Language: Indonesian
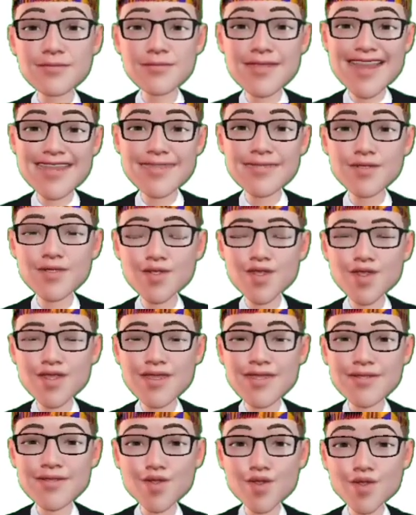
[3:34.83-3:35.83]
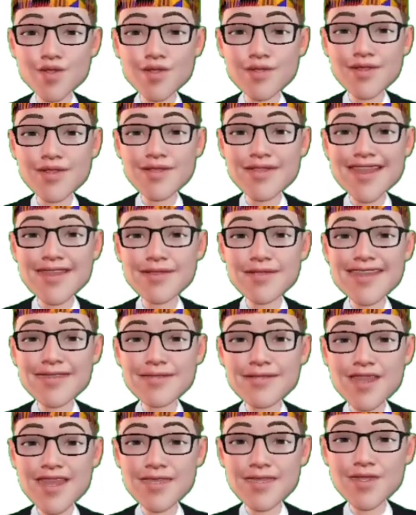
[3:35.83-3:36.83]
Dan sungguh
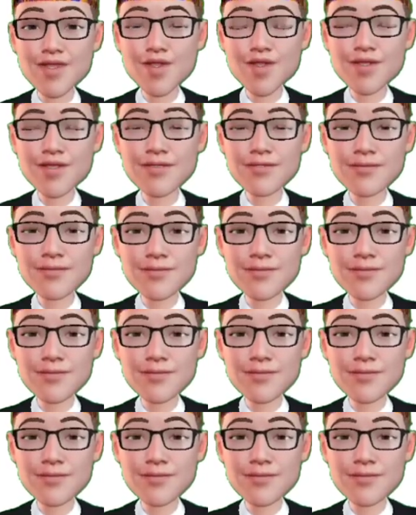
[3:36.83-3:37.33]
terhadap kamu